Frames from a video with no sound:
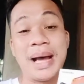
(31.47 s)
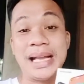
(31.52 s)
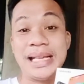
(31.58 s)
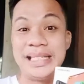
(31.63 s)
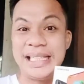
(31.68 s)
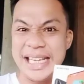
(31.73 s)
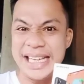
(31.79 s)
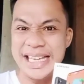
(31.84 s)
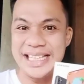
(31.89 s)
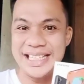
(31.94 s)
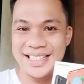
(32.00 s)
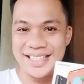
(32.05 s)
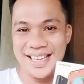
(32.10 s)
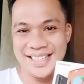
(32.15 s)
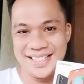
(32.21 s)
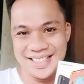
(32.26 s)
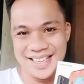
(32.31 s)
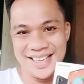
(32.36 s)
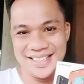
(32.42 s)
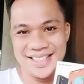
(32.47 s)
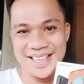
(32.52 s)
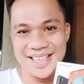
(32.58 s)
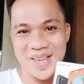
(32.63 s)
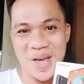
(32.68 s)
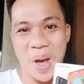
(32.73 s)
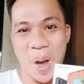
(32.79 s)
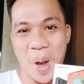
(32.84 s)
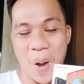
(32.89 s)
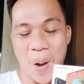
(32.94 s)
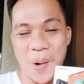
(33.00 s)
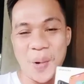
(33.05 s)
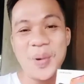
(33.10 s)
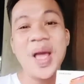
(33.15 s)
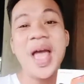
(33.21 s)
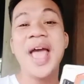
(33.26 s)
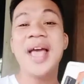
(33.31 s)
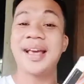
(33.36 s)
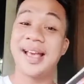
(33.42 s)
DCCCO
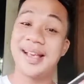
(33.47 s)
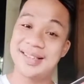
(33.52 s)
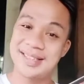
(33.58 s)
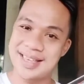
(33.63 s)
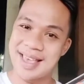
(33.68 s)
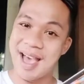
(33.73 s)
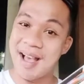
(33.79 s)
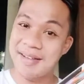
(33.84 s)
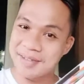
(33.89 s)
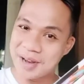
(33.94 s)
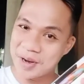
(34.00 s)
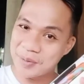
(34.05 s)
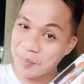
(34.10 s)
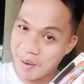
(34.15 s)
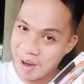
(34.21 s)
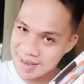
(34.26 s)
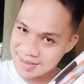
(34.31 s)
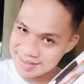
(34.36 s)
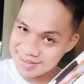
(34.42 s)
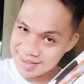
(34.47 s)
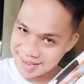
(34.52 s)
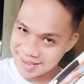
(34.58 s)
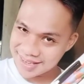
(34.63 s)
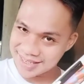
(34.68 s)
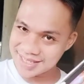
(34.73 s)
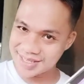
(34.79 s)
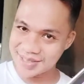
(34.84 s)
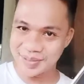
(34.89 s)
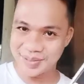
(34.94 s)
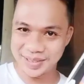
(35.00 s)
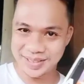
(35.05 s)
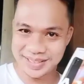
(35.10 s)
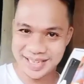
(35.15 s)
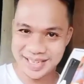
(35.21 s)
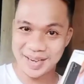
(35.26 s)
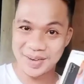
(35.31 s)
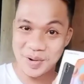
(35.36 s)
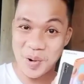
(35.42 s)
kay siya ang nag-process o
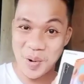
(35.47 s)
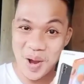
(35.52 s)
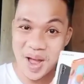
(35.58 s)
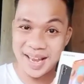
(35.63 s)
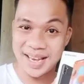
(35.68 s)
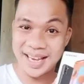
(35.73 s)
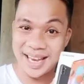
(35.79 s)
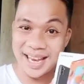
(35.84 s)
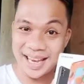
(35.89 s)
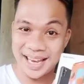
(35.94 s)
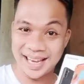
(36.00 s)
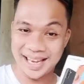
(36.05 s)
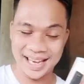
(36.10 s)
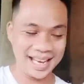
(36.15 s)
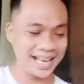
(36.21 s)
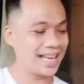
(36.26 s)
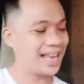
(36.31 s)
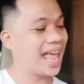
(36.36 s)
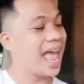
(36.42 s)
nagkuha ni ini